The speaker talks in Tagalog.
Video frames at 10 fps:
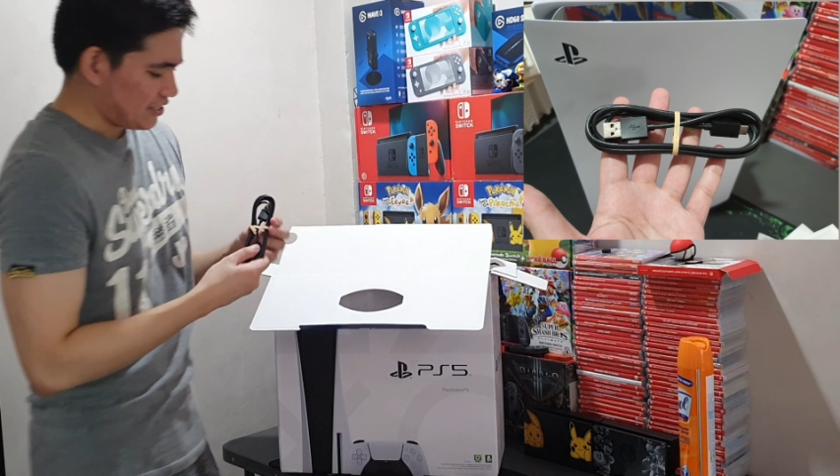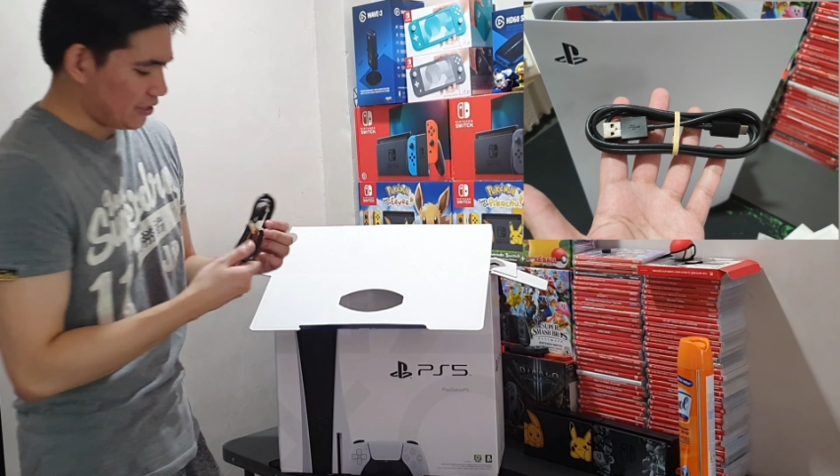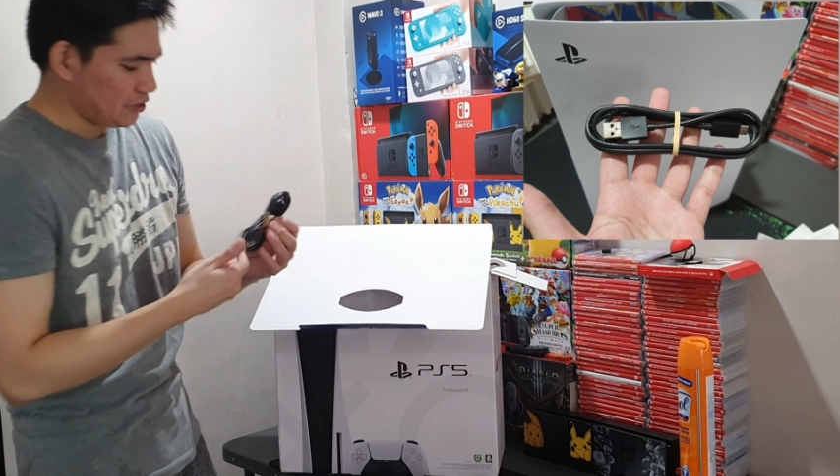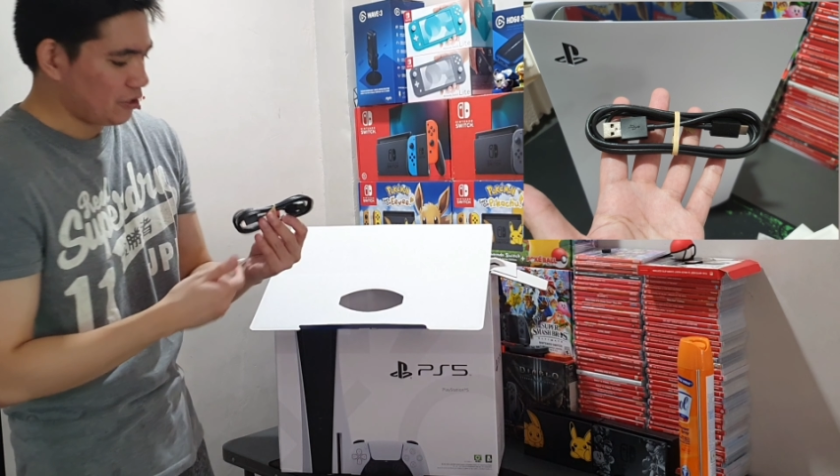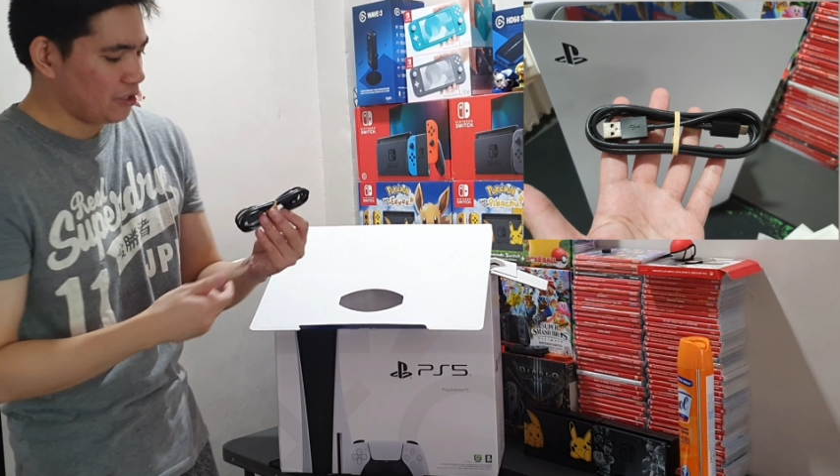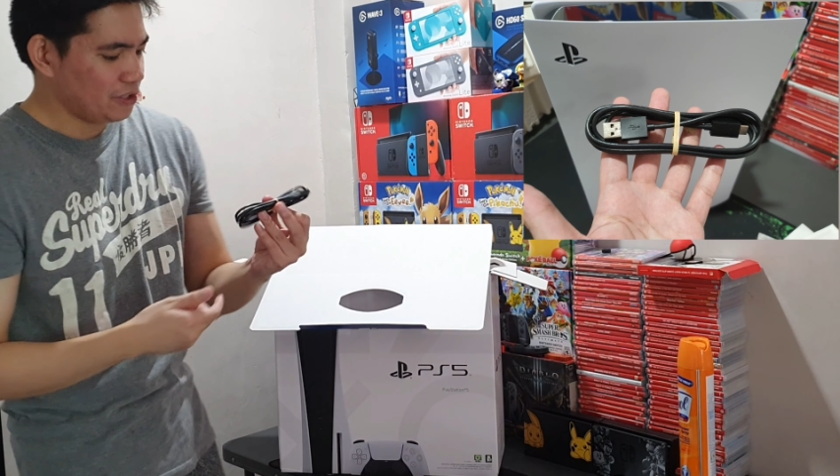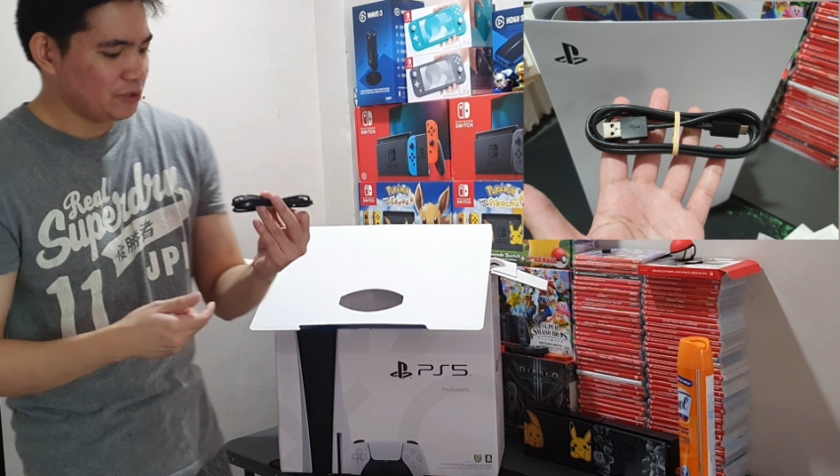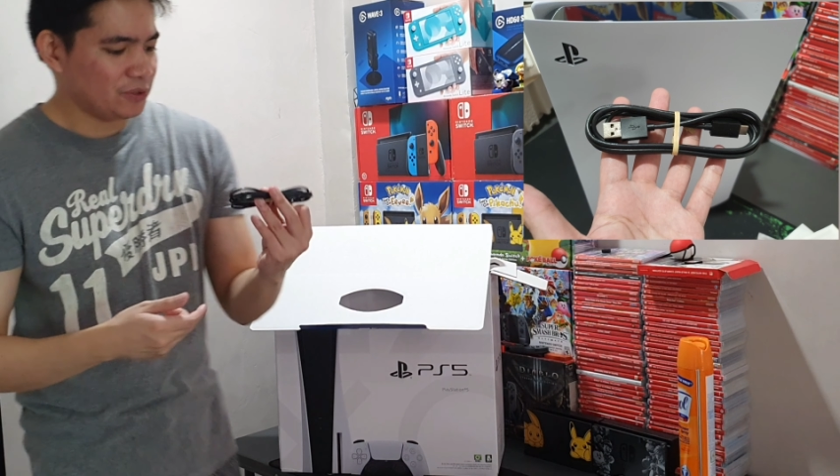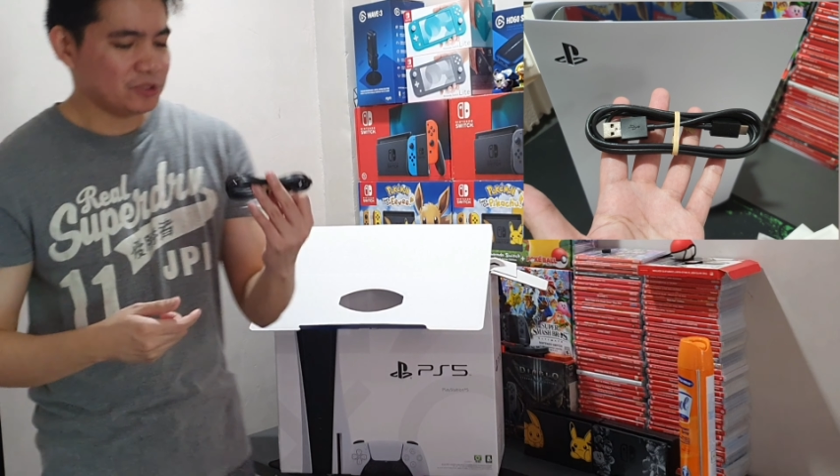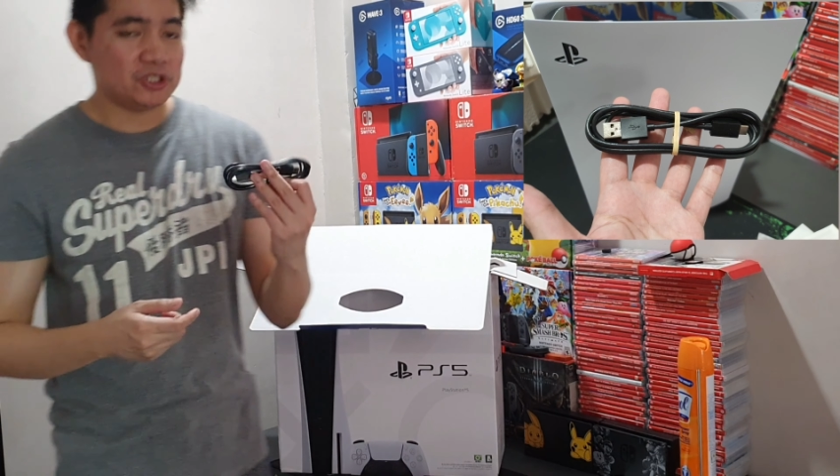So ito
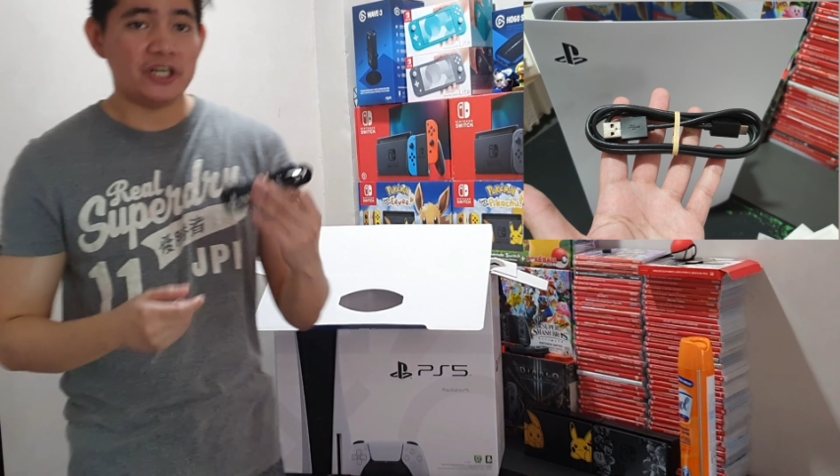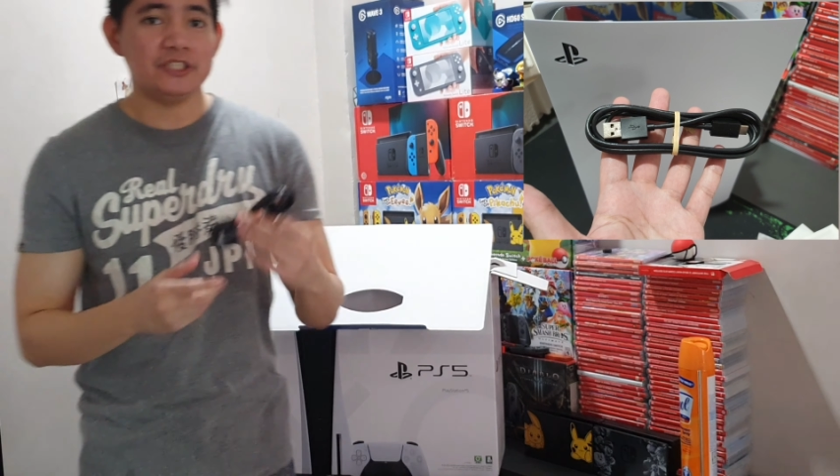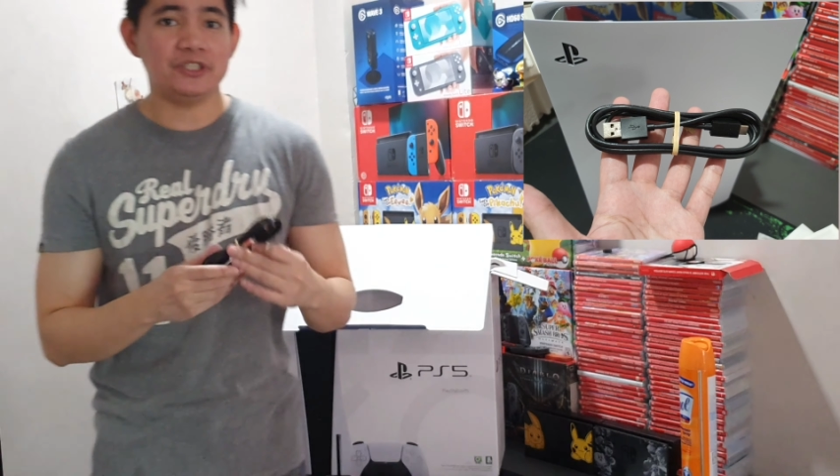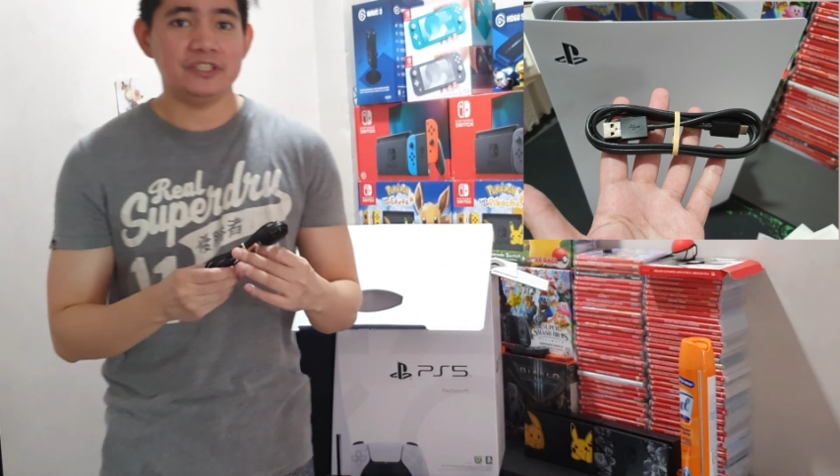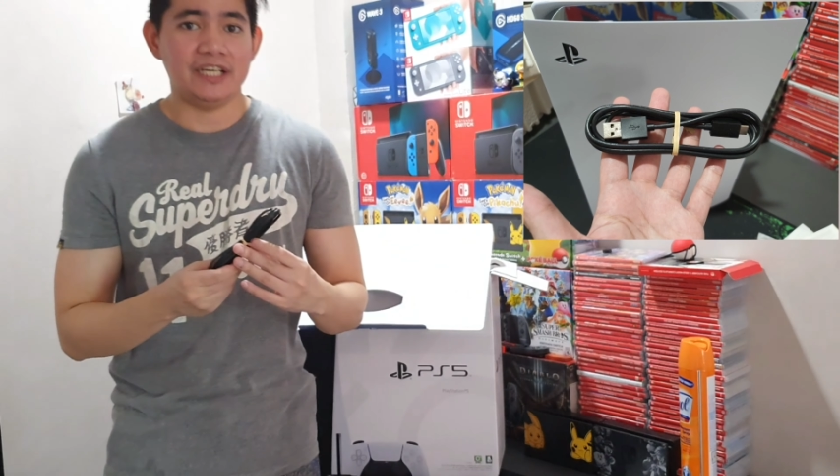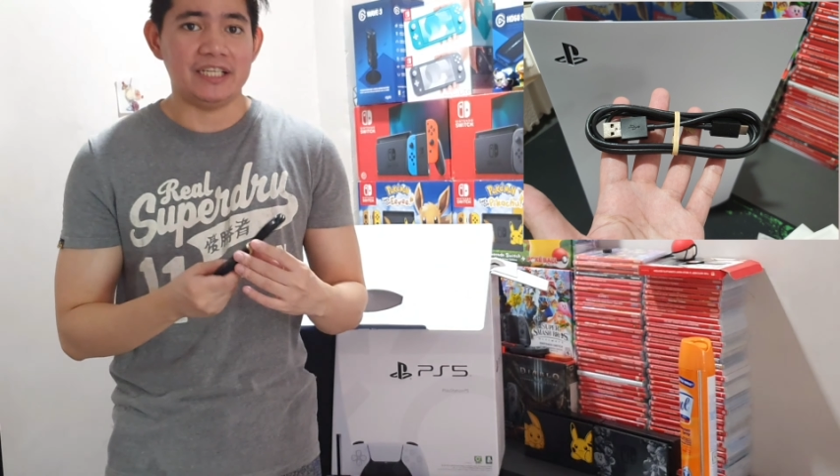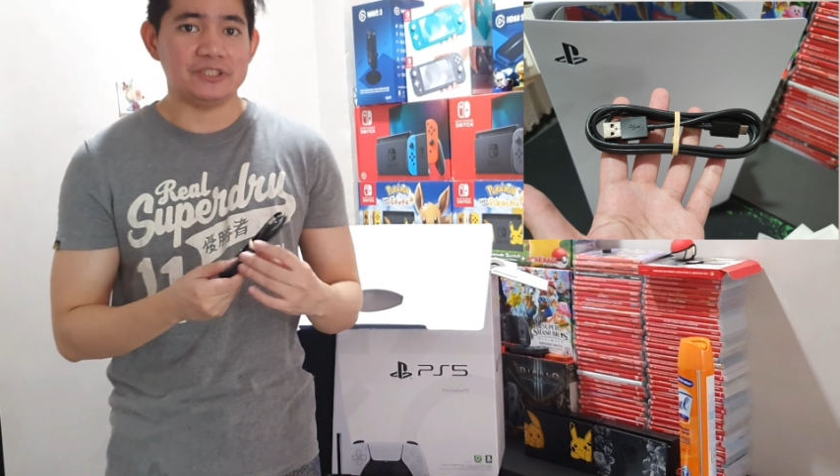yung charger niya.